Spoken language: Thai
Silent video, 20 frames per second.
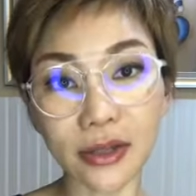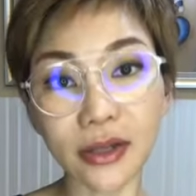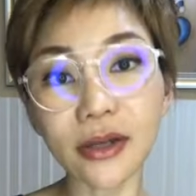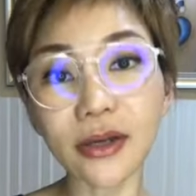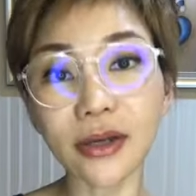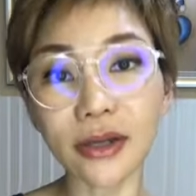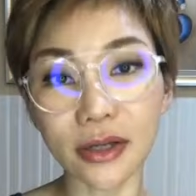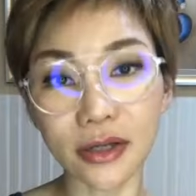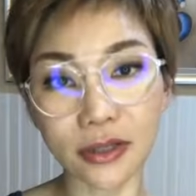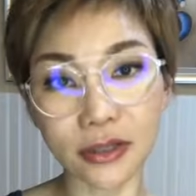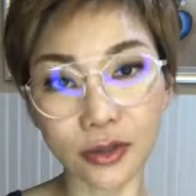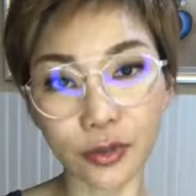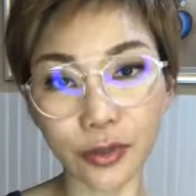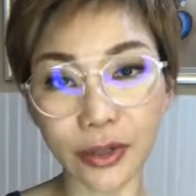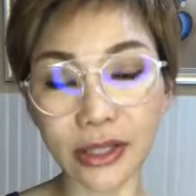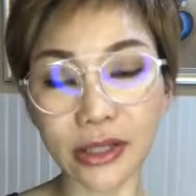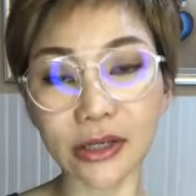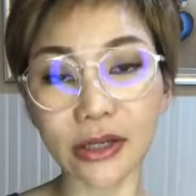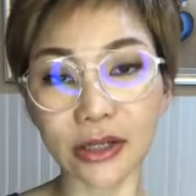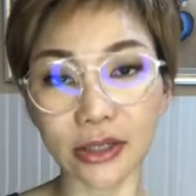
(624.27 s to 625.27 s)
ดื้ออินซู
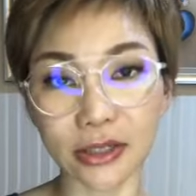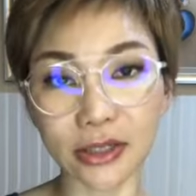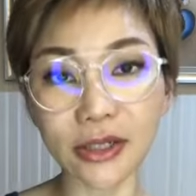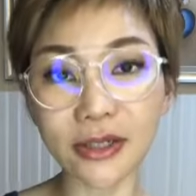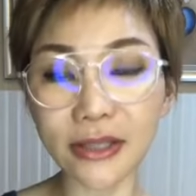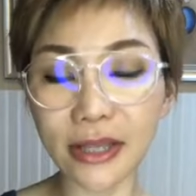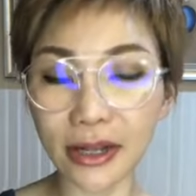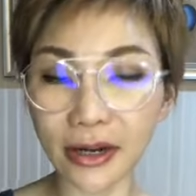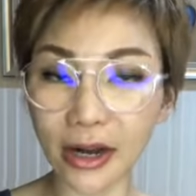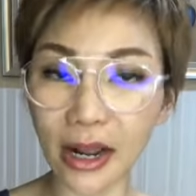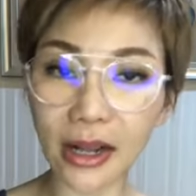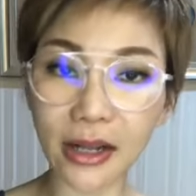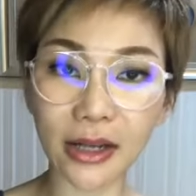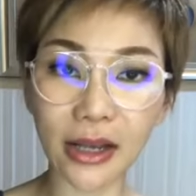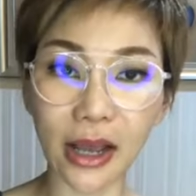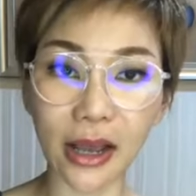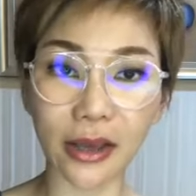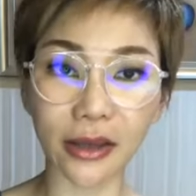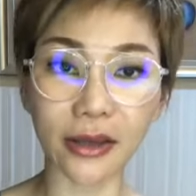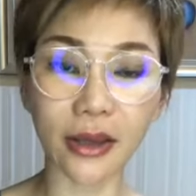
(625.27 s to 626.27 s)
ลินเกิดขึ้นในร่าง
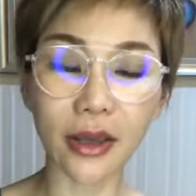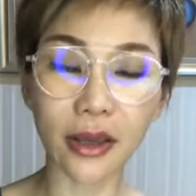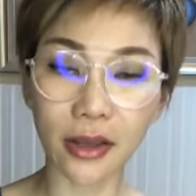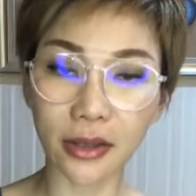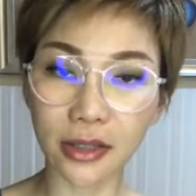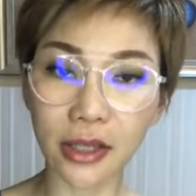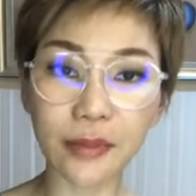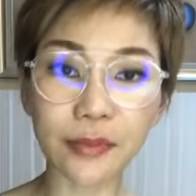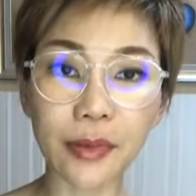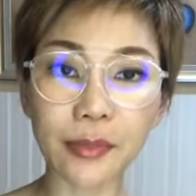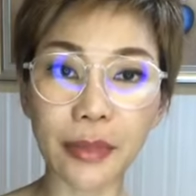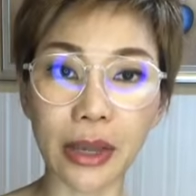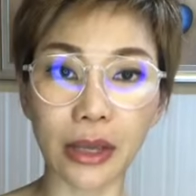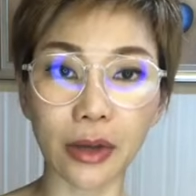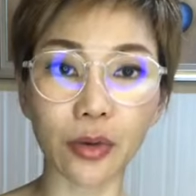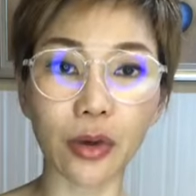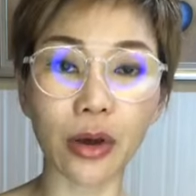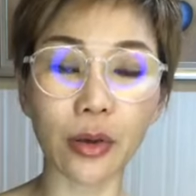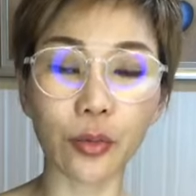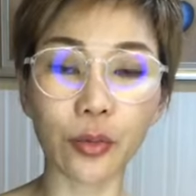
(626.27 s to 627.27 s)
กายนั่นมันหมา
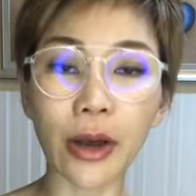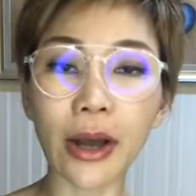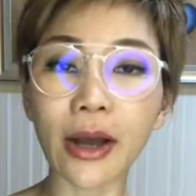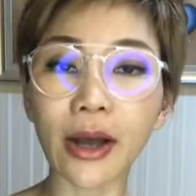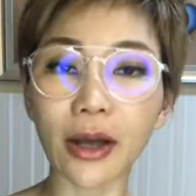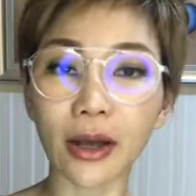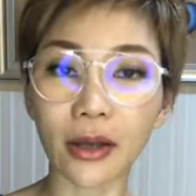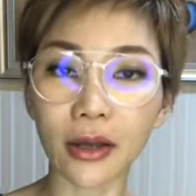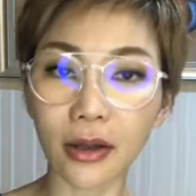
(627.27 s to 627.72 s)
ยความว่า